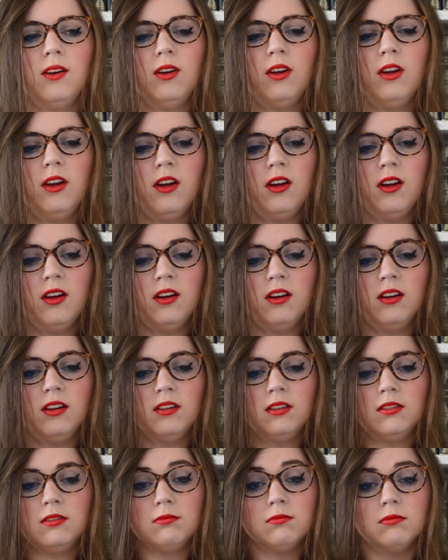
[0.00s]

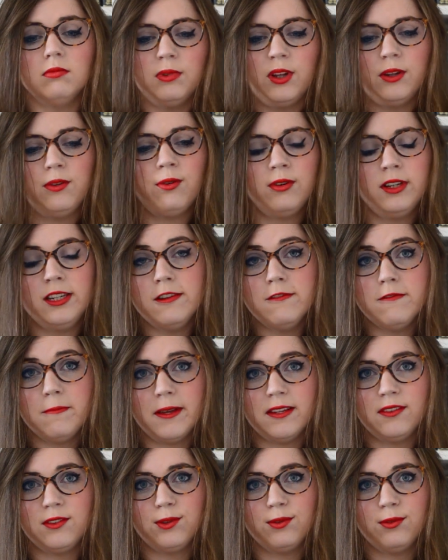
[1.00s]
euh, bah, dans le livre
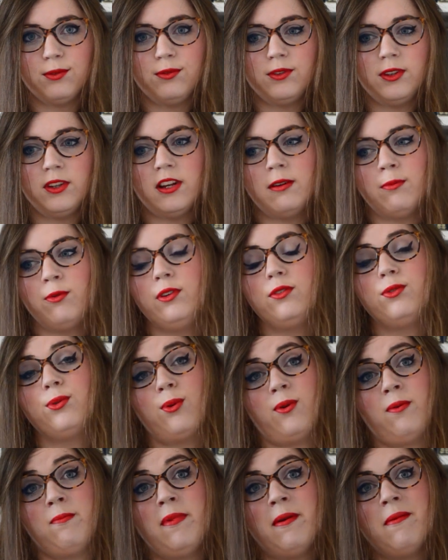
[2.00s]
parce que finalement il se
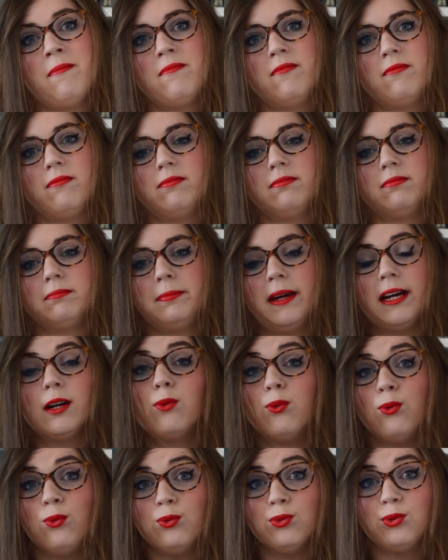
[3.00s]
rend même pas
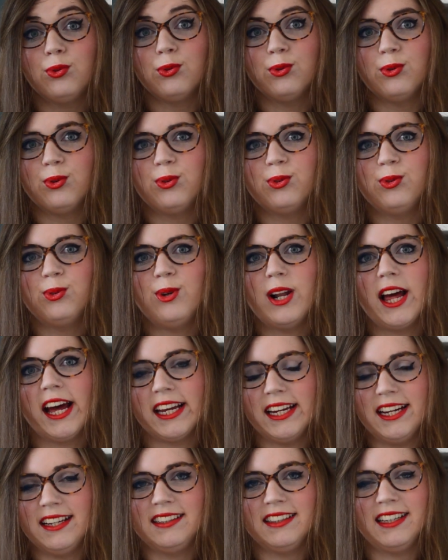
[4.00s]
compte euh, de la
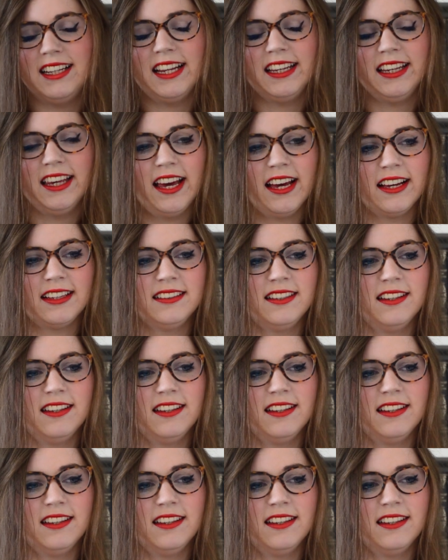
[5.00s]
réalité de la guerre,